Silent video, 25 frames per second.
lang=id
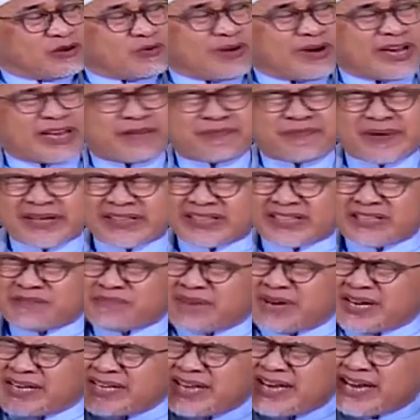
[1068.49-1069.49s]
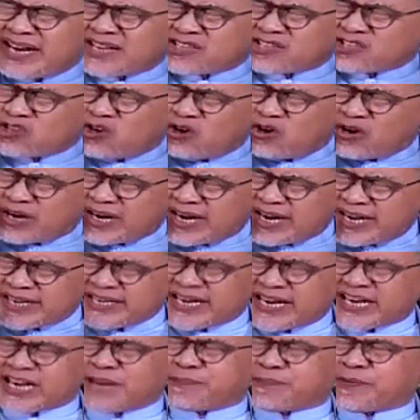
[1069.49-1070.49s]
Wahai Fatimah, dia adalah seorang
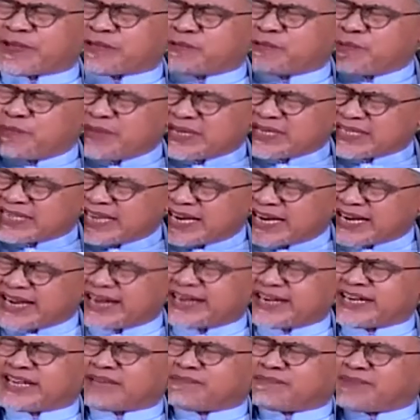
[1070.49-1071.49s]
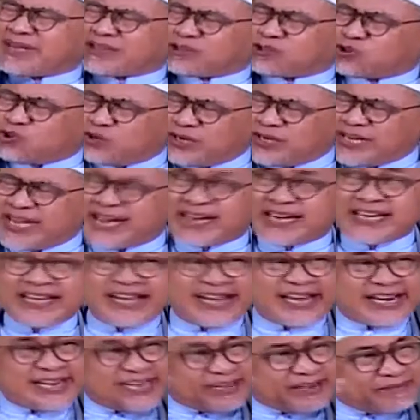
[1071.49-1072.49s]
yang dapat memisahkan nikmat dunia
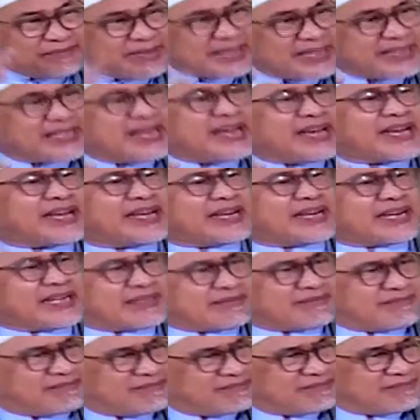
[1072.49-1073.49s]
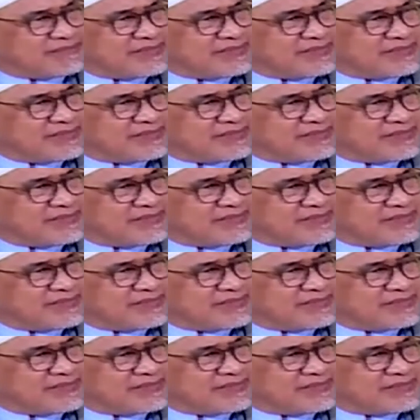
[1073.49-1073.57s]
dengan nikmat akhirat.